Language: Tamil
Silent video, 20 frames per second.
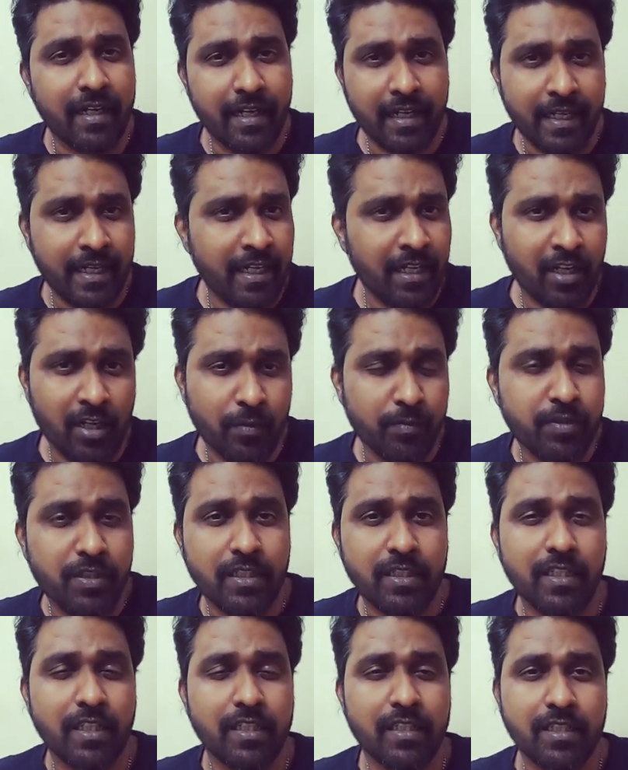ரெண்டே ரெண்டு
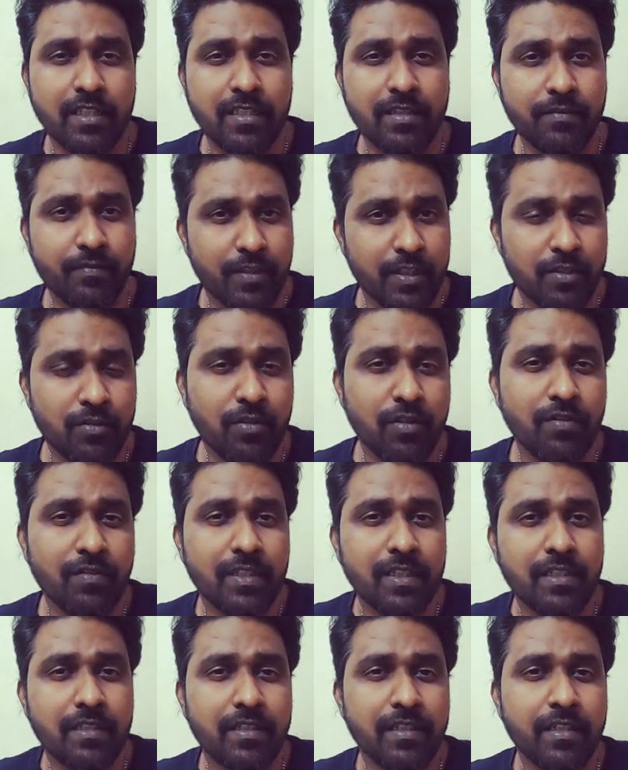ஆப்ஷன் தான் இருக்குது ஃபஸ்ட் ஒன்
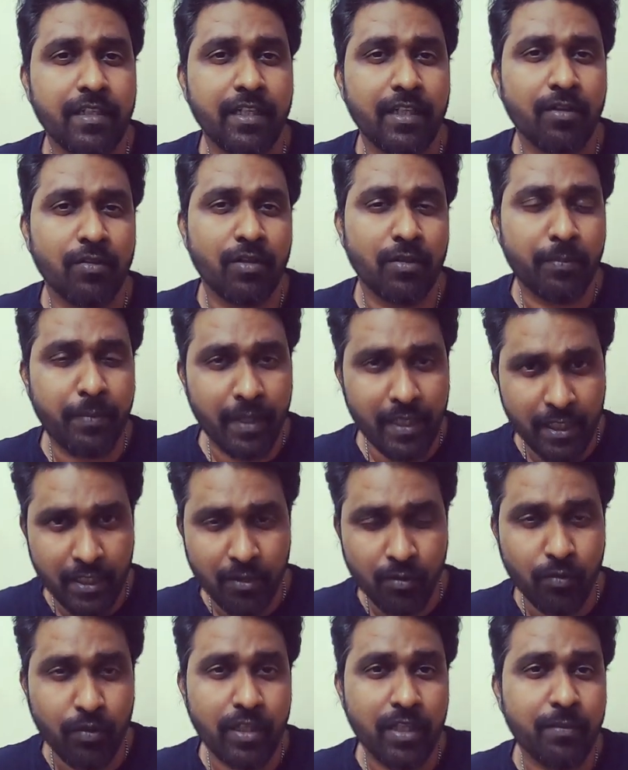வந்துட்டு நீங்கள் ஒரு
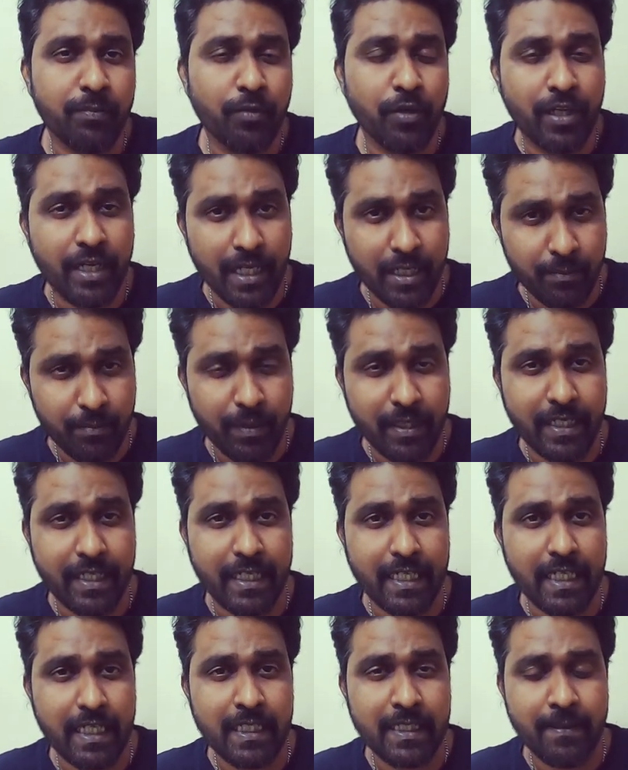பில்லியன் கூட்டிகிட்டு போய் ரைட்
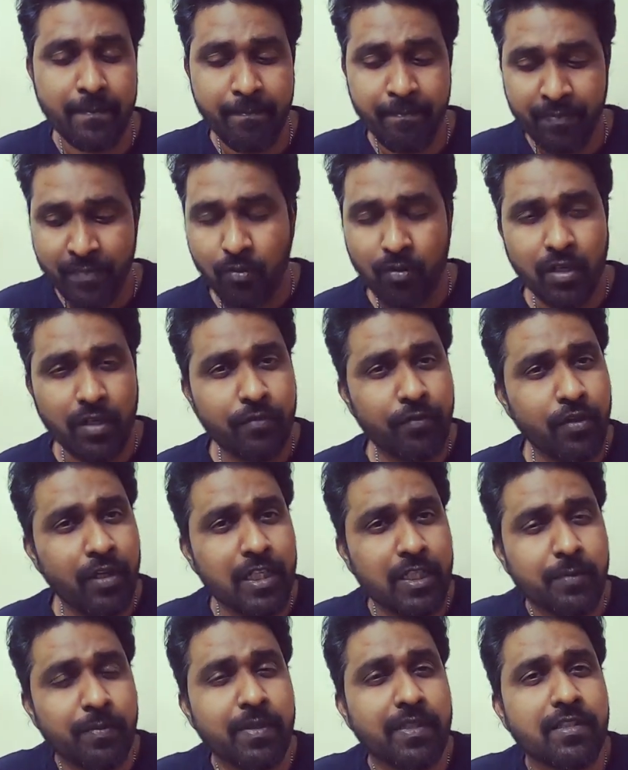பண்ணிங்கன்னா உங்களோட
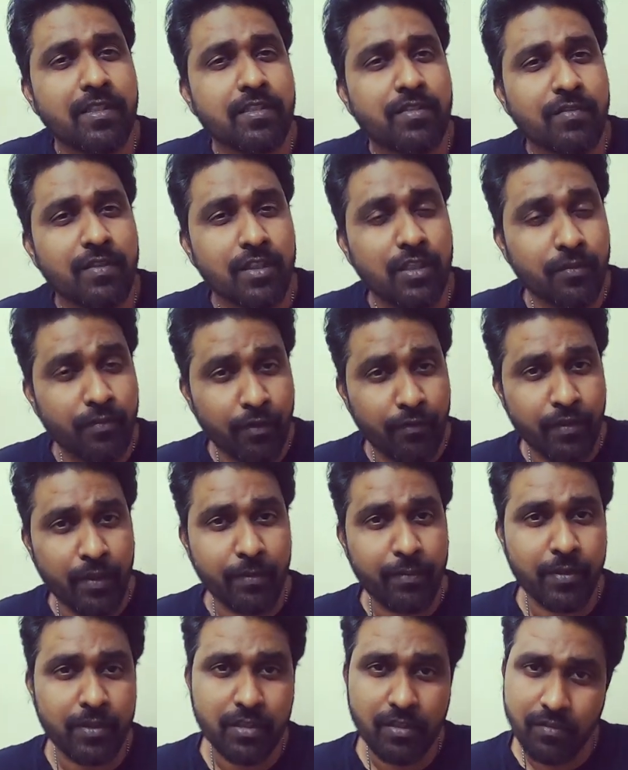ஃபியூல் எக்ஸ்பென்சஸ் வந்துட்டு
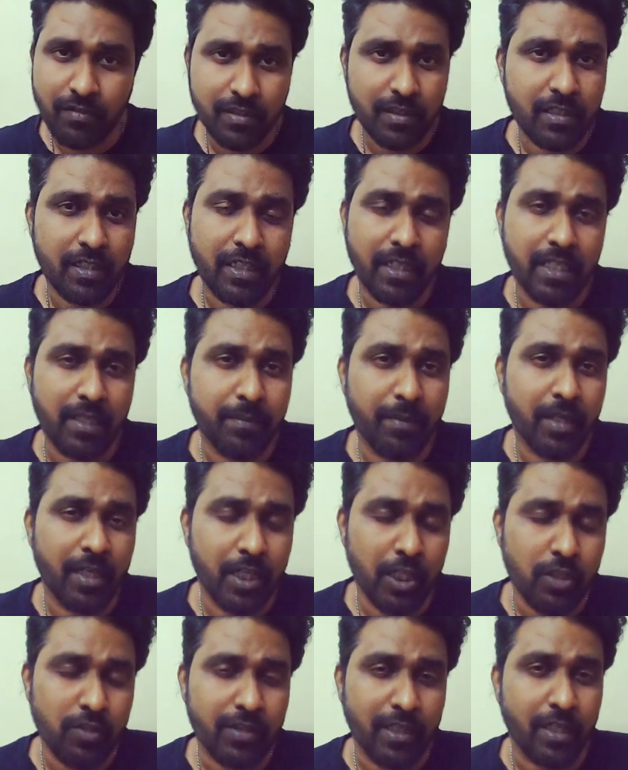ஃபிஃப்டி பர்சன்ட் வந்துட்டு கண்டிப்பாக
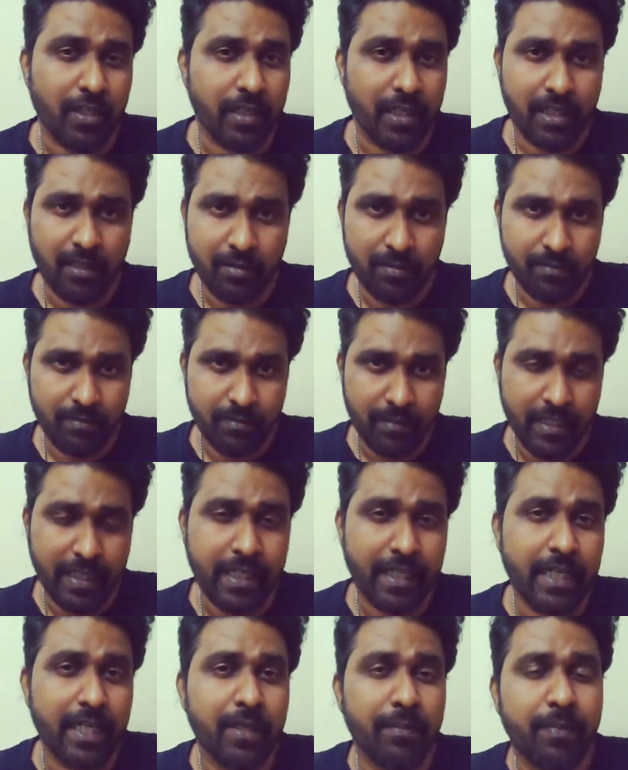ரெடியூஸ் ஆகிடும் ஏன்னா
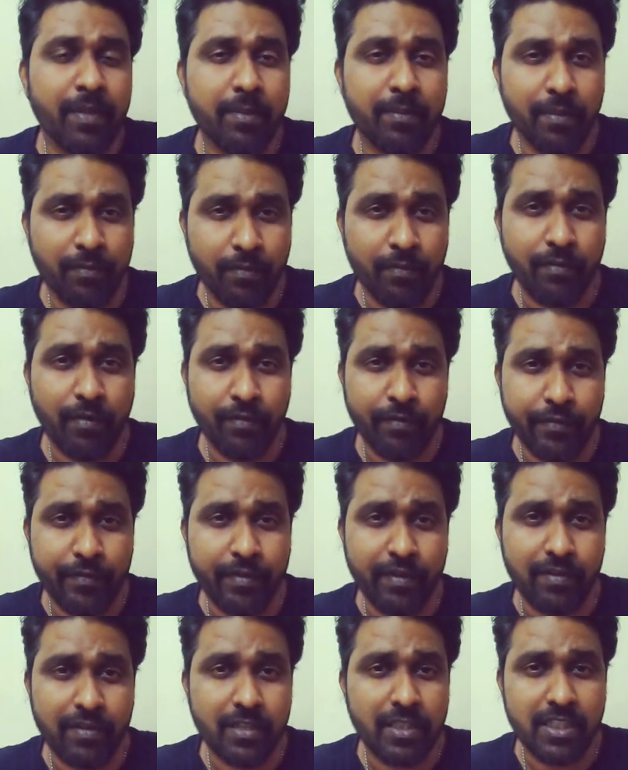நீங்கள் ரெண்டு பேருமே ஃபிஃப்டி
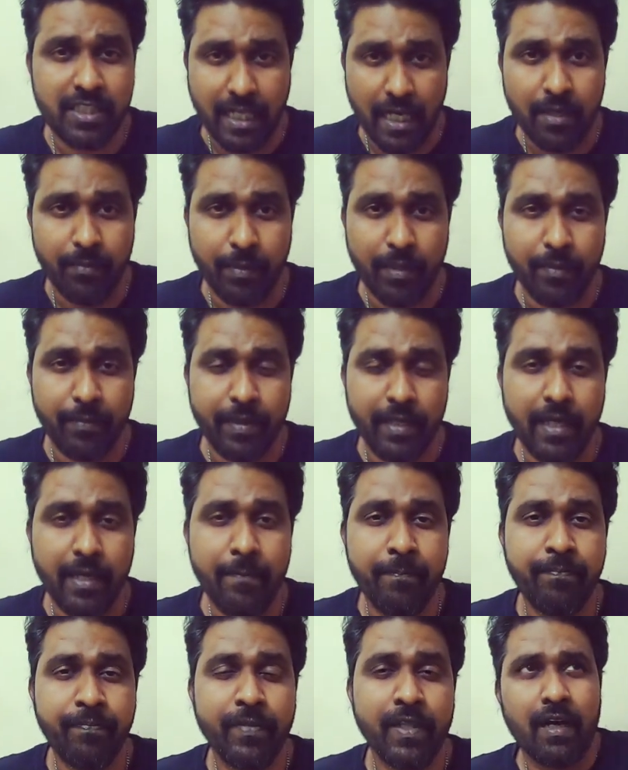ஃபிஃப்டி வந்துட்டு ஷேர்
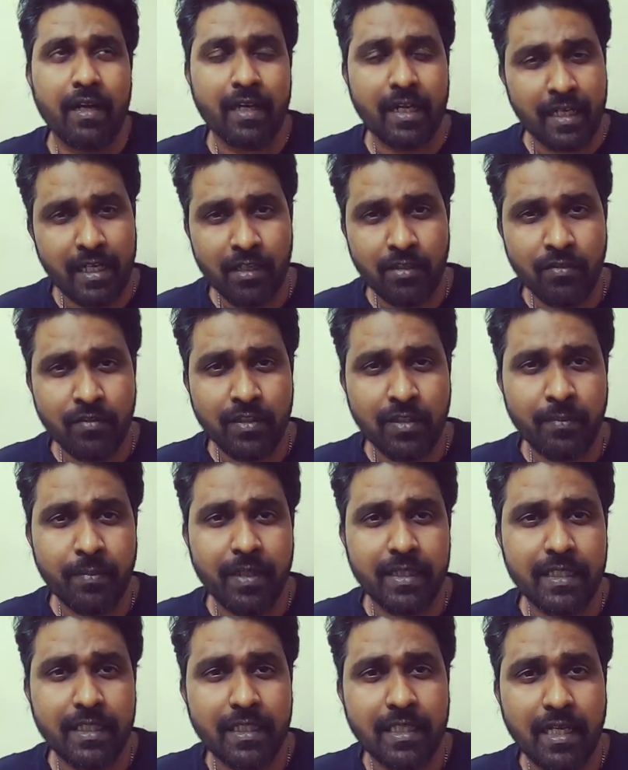பண்ணிப்பீங்க ரெண்டாவது வந்து
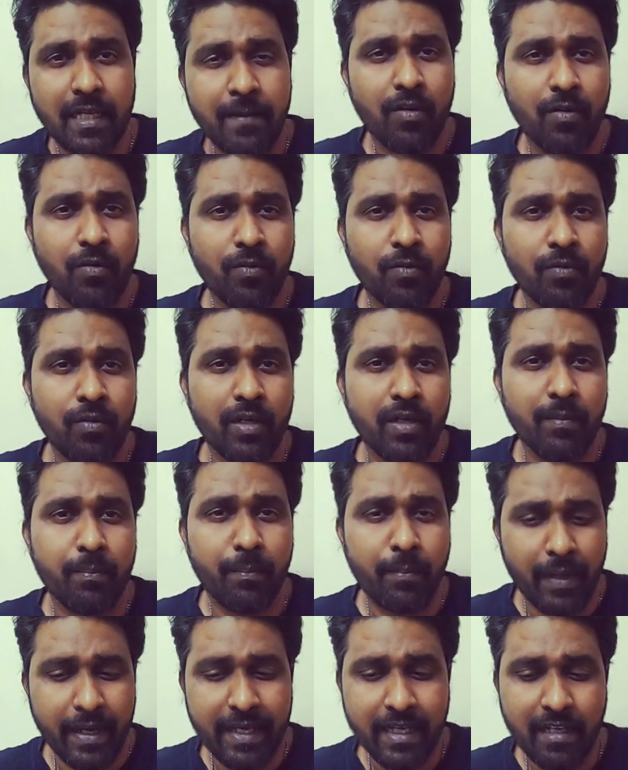பார்த்தீங்கன்னா உங்களோட
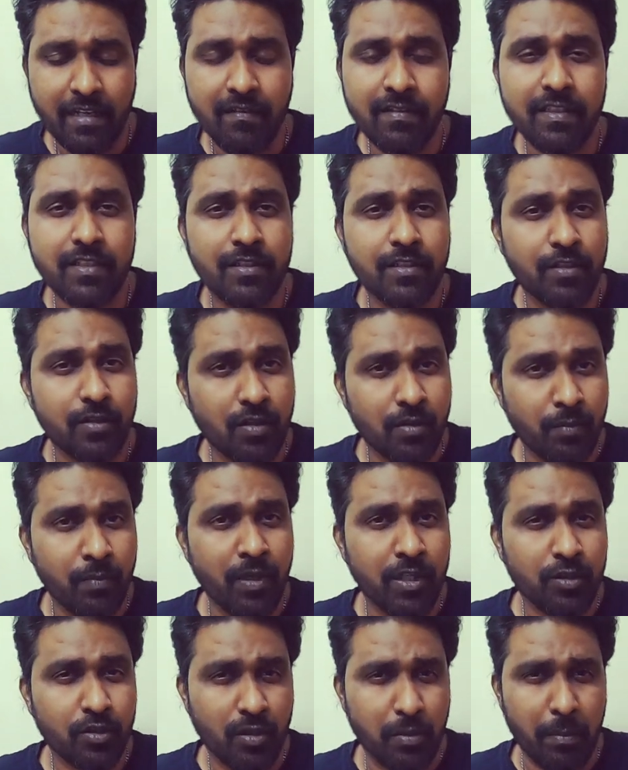பைக்கை வந்துட்டு
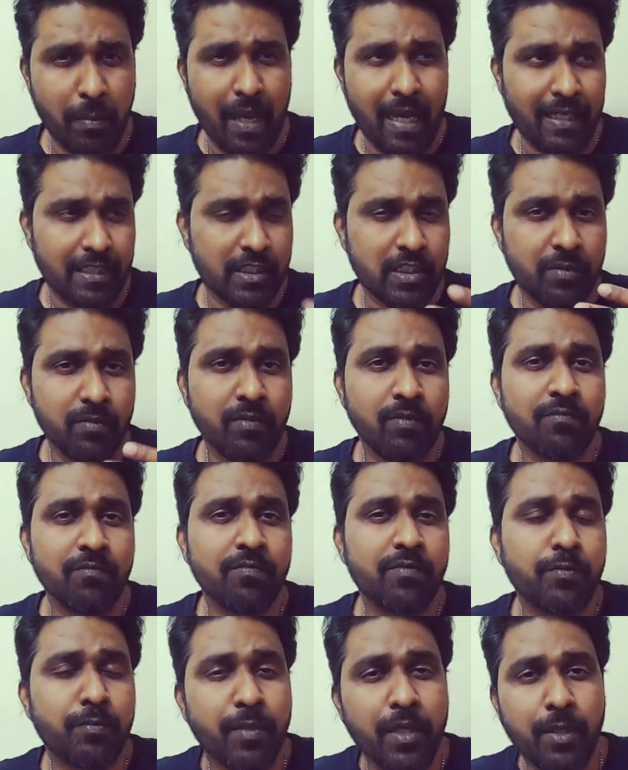ரொம்ப அதோட
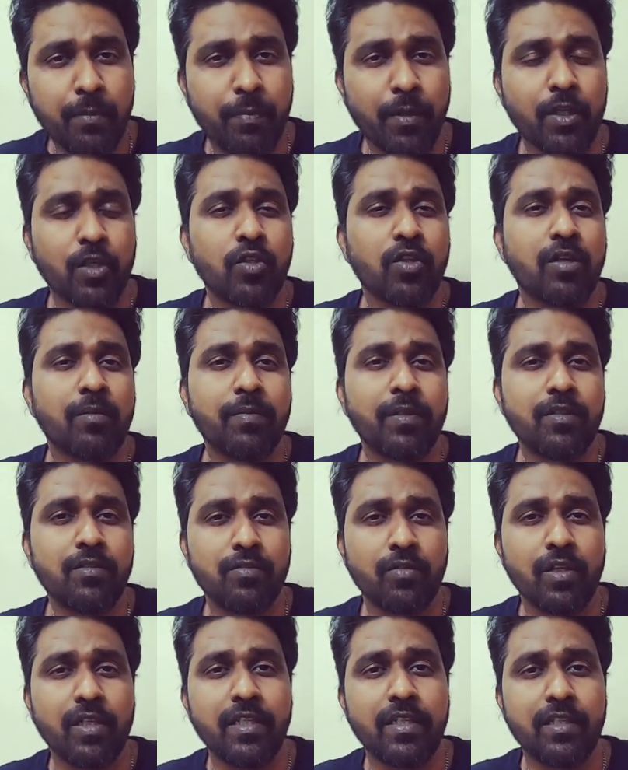மேக்ஸிமம் ஸ்பீட் பண்ணணும்
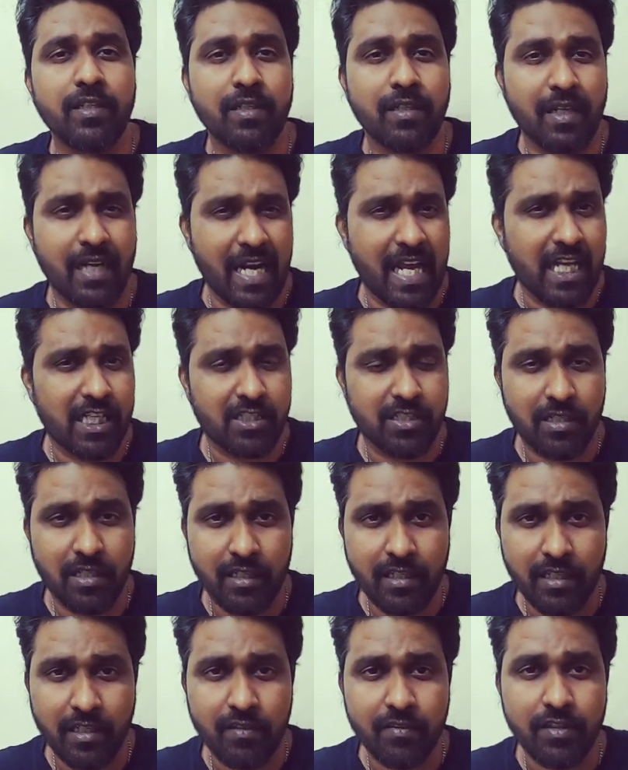அப்படின்னு சொல்லிட்டு
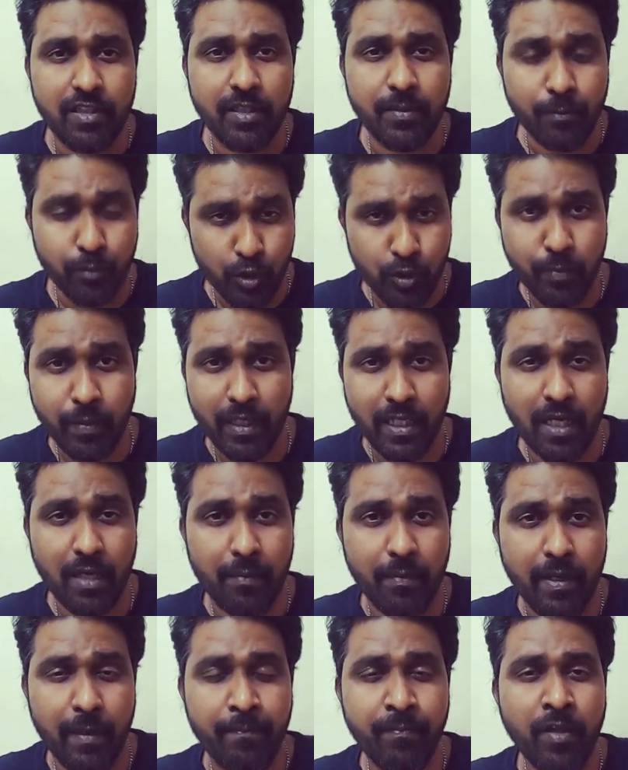ரேஷாக நீங்கள் வந்துட்டு புஷ்
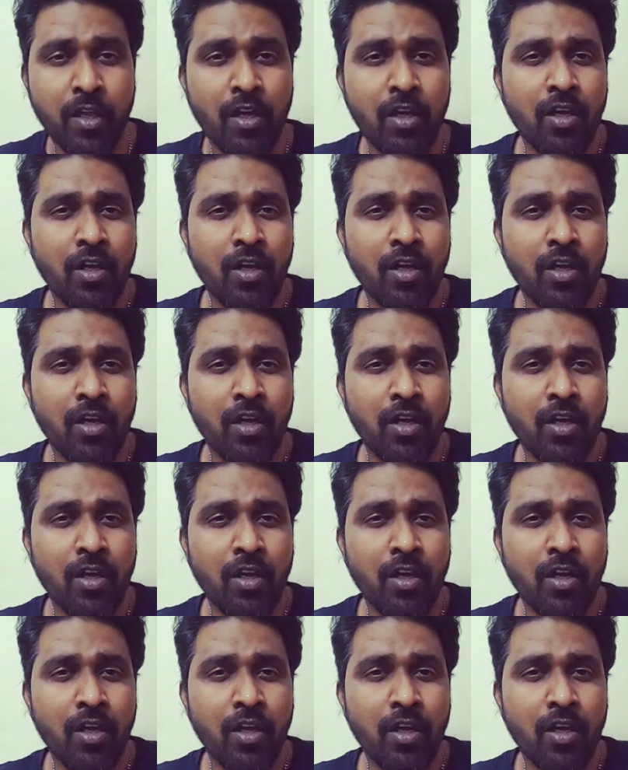பண்ணாமல்